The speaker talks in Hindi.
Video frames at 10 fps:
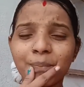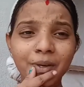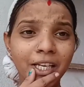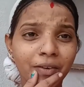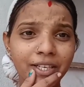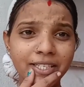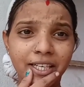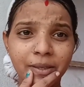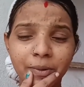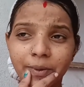पीली वाली
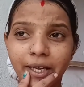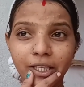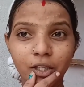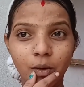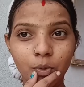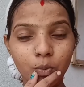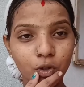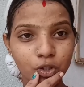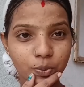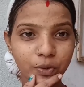साड़ी में बनाई थी तो आप लोग
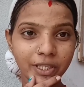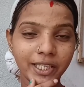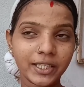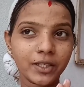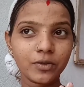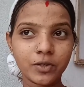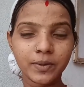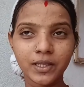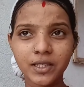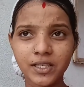बहुत सपोर्ट किए थे उस
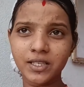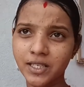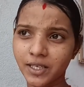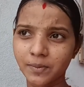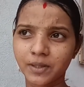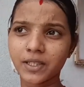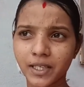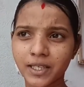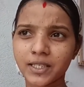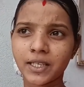पर दस हज़ार
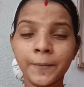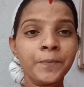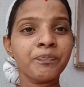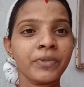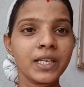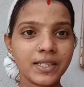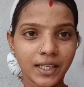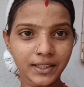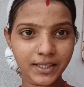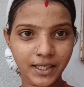पंद्रह हज़ार
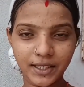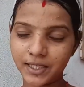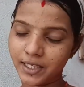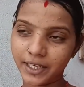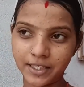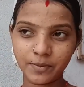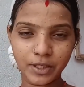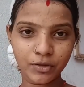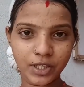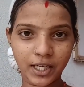सात हज़ार आठ हज़ार ऐसे
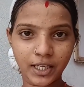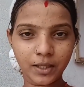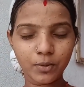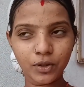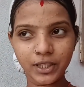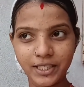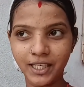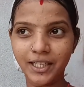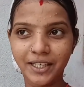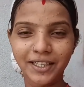भी हो जाया था बहुत
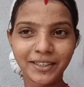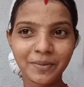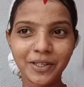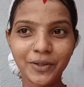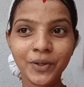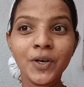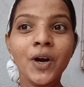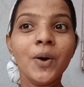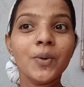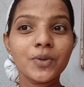अच्छा लग रहा था मेरे को
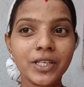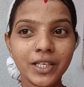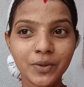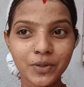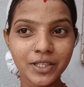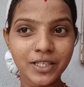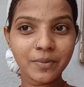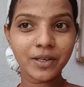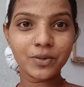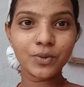उसी के वजह से
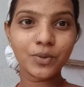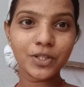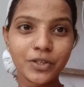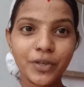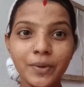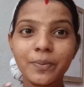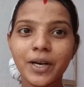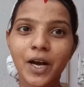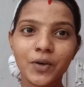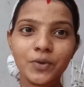मैं सोच रही हूँ
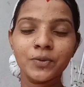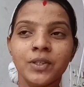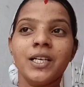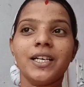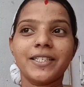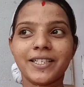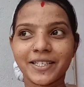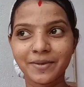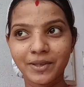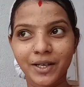बनाऊँ अच्छा
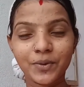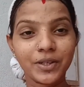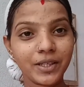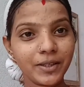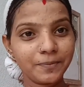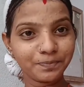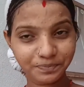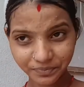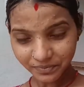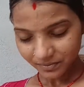से बनाऊँगी
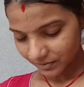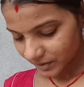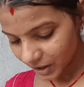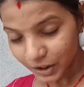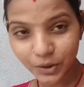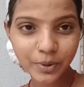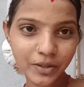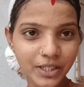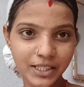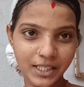तो भी
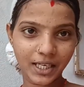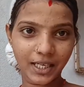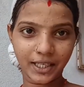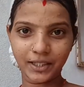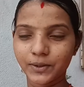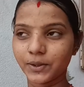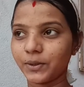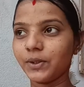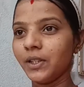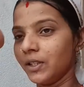मुझे अच्छा आ
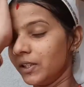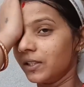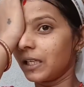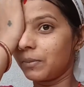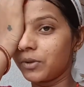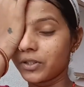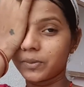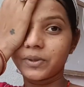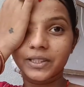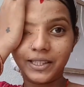दोस्तों आप लोग
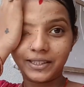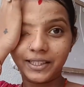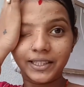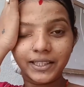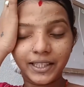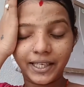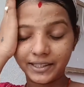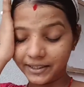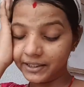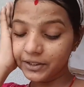सपोर्ट करते रहिए
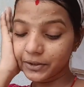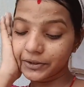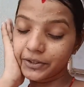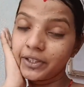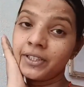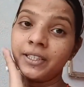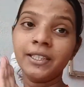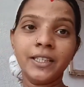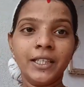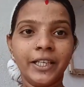ऐसे ही दोस्तों
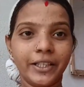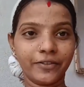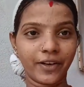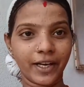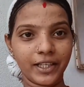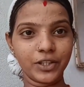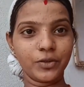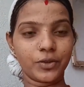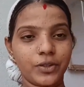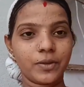तो फाइनली
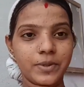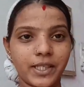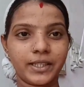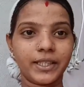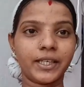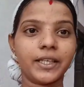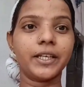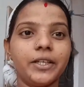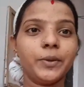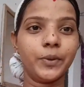दोस्तों हम चलते हैं
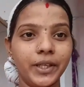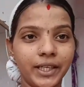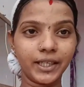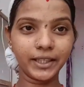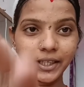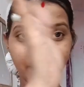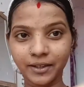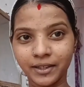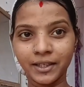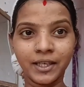रेडी होने के लिए
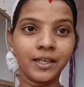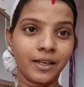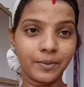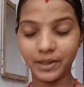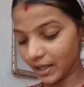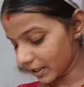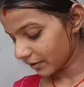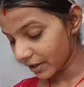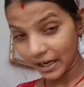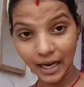अभी खाना
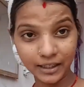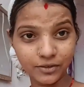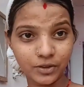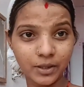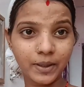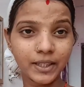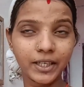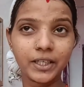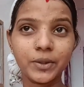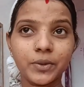वाना खा के उसके बाद
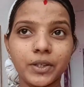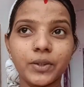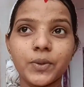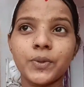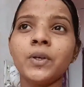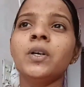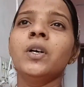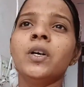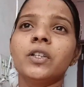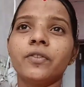रेडी होंगे दोस्तों
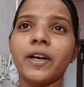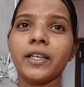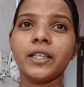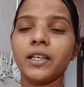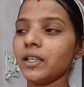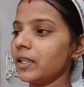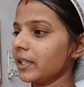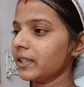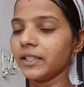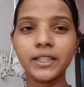तो फाइनली कल
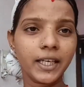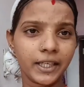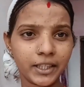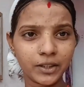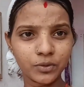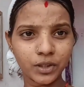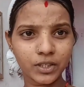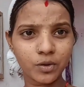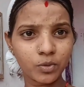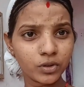एक दीदी आई थी तो उनका
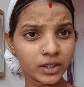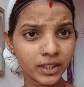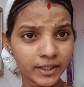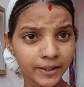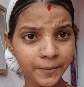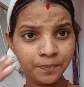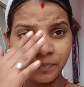सपोर्ट किए थे